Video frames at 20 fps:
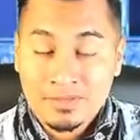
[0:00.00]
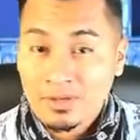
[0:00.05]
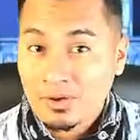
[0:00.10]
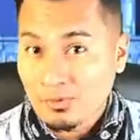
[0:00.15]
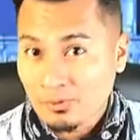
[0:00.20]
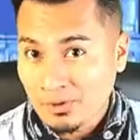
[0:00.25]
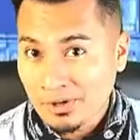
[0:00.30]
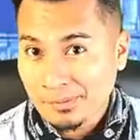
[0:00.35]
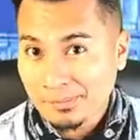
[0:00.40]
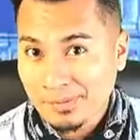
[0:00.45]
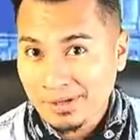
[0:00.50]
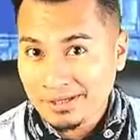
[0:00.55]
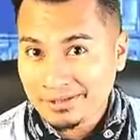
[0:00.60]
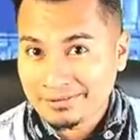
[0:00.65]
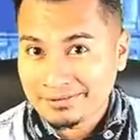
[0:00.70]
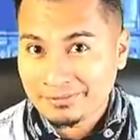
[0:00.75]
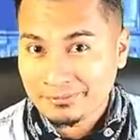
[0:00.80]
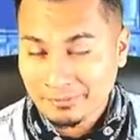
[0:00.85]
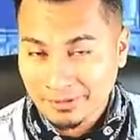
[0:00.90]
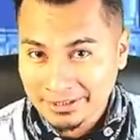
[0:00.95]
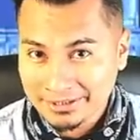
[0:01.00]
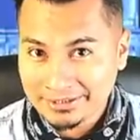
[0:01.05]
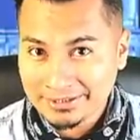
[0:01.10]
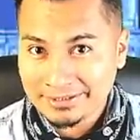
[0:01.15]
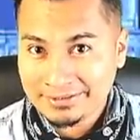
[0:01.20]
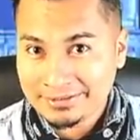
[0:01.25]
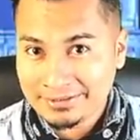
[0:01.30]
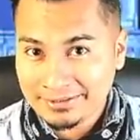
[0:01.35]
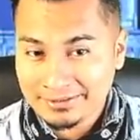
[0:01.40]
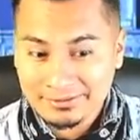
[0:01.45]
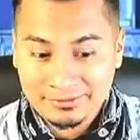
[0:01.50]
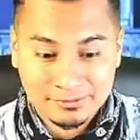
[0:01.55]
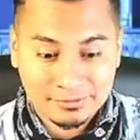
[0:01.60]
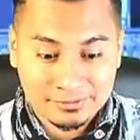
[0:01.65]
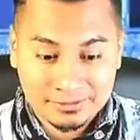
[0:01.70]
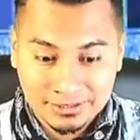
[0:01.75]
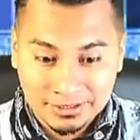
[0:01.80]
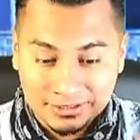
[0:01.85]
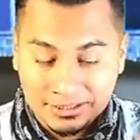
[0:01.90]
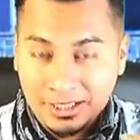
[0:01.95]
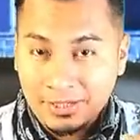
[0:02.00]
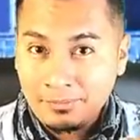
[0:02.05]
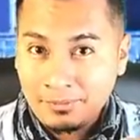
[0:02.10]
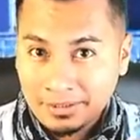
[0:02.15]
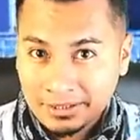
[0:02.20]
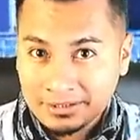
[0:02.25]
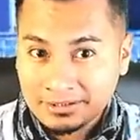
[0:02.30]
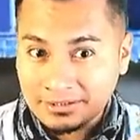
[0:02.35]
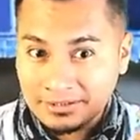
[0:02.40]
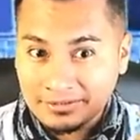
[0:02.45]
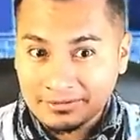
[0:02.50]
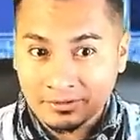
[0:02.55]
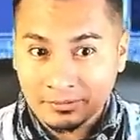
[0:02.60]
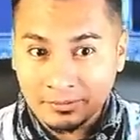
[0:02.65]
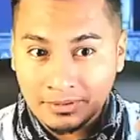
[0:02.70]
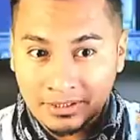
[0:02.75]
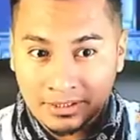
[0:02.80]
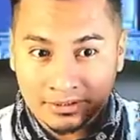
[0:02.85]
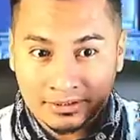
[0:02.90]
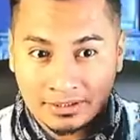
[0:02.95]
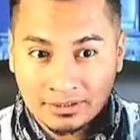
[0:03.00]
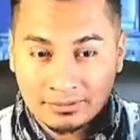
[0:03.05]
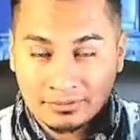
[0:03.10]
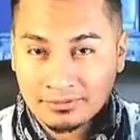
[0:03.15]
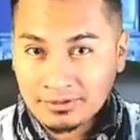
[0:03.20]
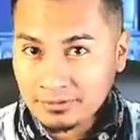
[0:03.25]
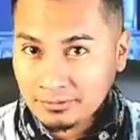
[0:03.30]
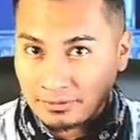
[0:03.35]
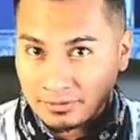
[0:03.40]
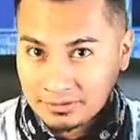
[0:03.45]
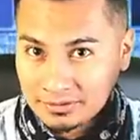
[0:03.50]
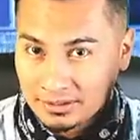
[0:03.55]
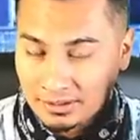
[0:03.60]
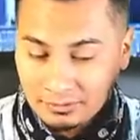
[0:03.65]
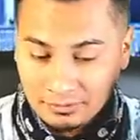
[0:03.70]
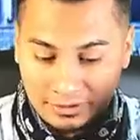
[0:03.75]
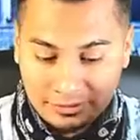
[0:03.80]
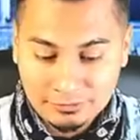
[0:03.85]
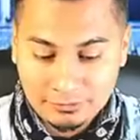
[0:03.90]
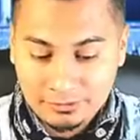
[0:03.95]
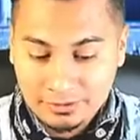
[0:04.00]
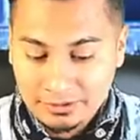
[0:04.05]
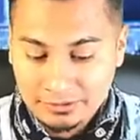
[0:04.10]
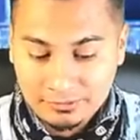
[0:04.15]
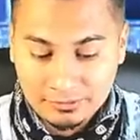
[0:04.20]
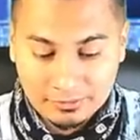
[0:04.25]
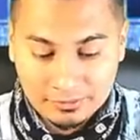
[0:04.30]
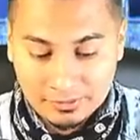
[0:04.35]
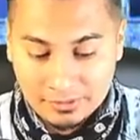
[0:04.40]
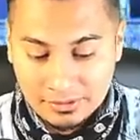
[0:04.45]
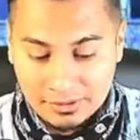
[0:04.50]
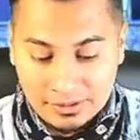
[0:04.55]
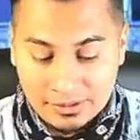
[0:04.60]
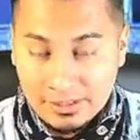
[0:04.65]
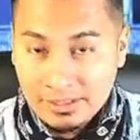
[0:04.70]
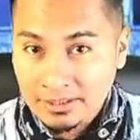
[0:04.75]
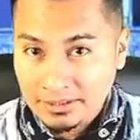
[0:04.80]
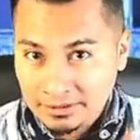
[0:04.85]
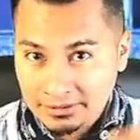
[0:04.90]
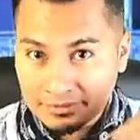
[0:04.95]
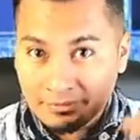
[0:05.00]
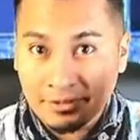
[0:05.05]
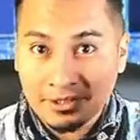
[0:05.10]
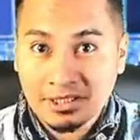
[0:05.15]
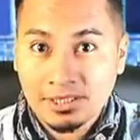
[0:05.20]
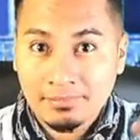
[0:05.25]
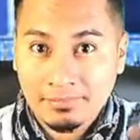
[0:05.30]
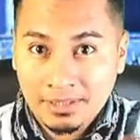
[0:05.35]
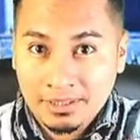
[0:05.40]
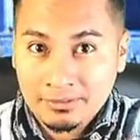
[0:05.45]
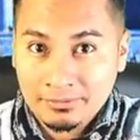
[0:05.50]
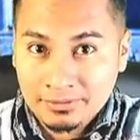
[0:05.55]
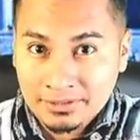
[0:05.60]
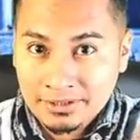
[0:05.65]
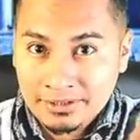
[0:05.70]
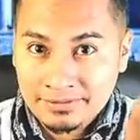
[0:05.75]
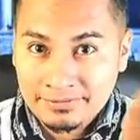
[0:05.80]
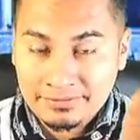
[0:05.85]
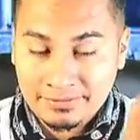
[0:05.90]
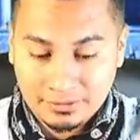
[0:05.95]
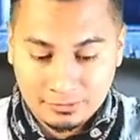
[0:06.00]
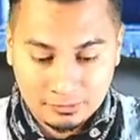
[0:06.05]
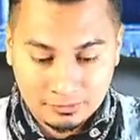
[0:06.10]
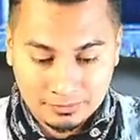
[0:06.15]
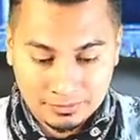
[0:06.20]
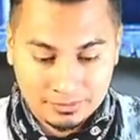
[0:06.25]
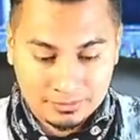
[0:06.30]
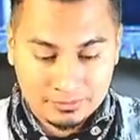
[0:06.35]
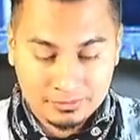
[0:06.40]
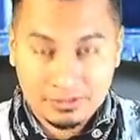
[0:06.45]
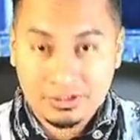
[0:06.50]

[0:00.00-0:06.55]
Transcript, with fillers: O es más, imagínate esto, te llaman y te dicen, mira, tengo secuestrado esto y esto me llamaron de este número.